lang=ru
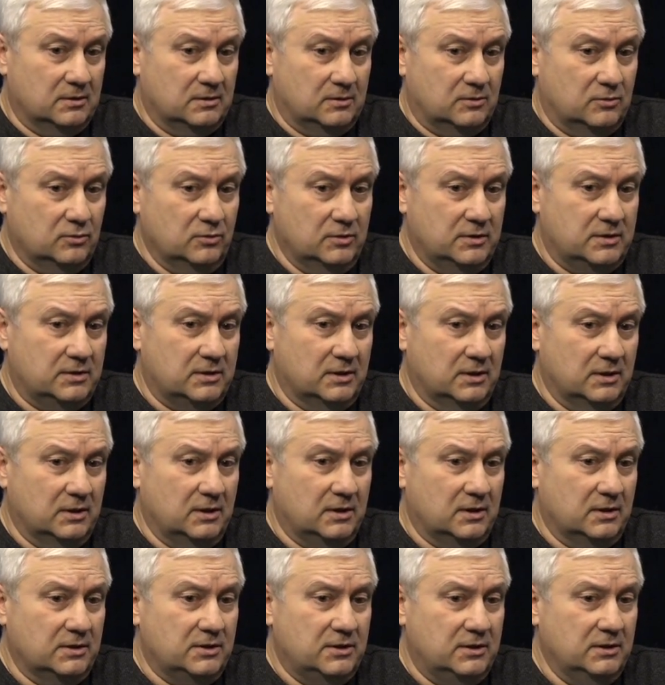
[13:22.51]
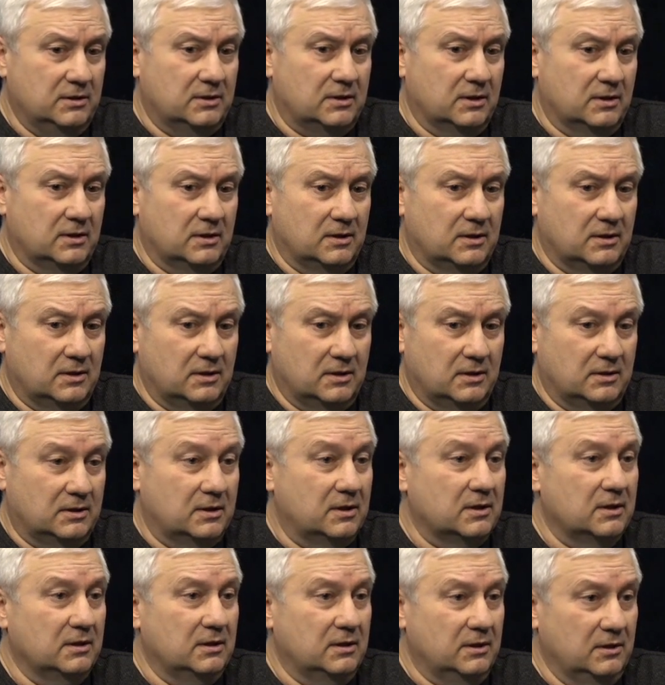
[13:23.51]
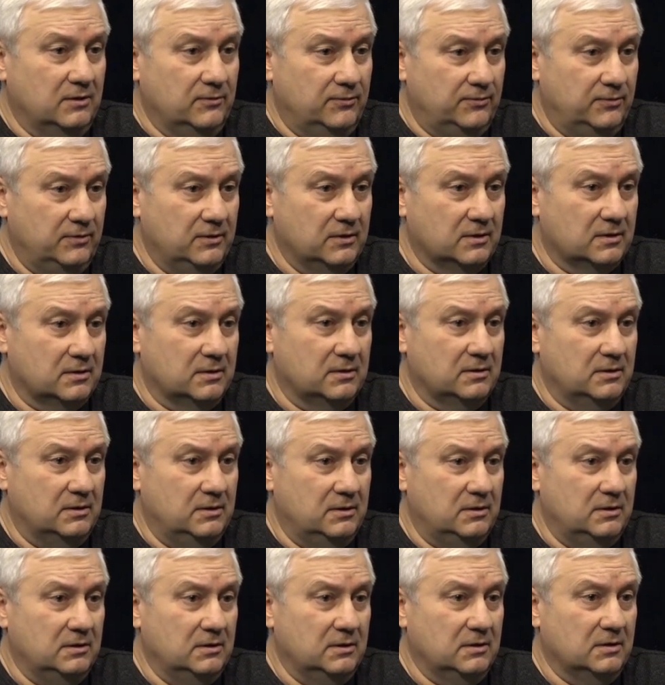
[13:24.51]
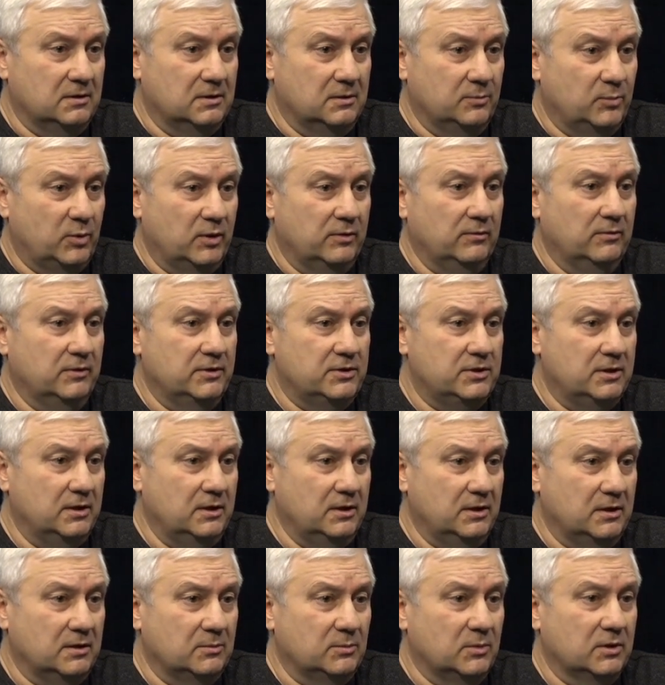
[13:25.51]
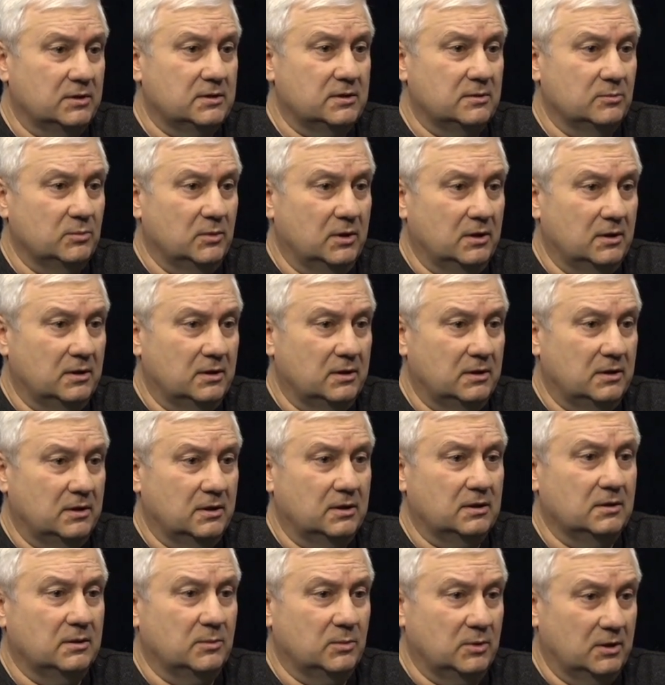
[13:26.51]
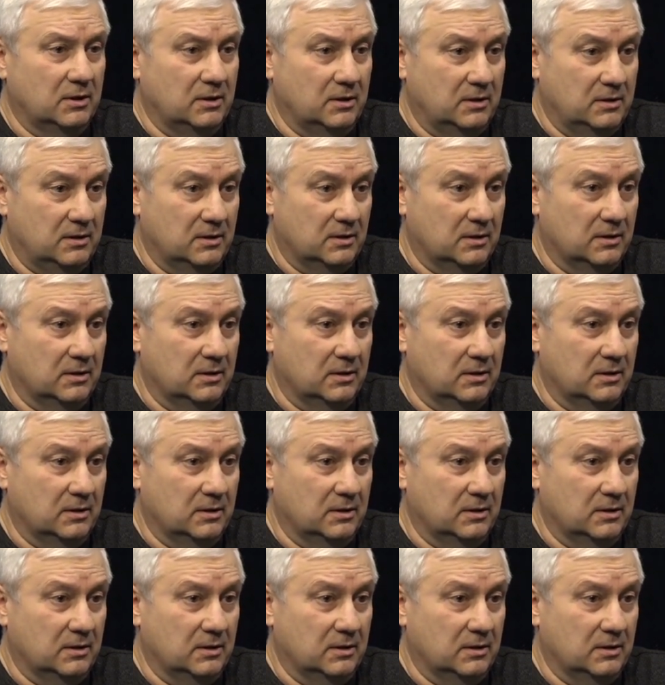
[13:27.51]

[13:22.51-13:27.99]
то есть она рассчитана на открытый эфир и привлечение максимально рекламодателей.